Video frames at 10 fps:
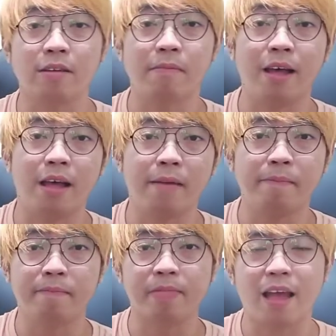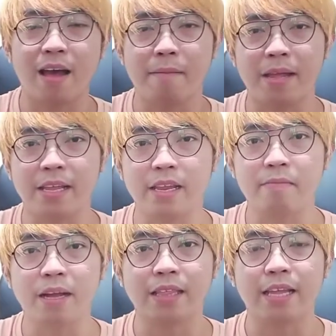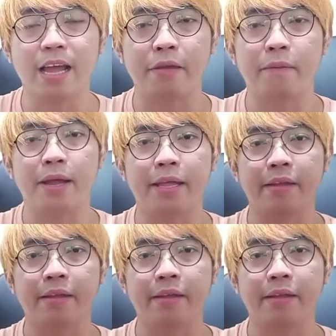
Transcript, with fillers: sa mga uh, mahilig mag-DIY.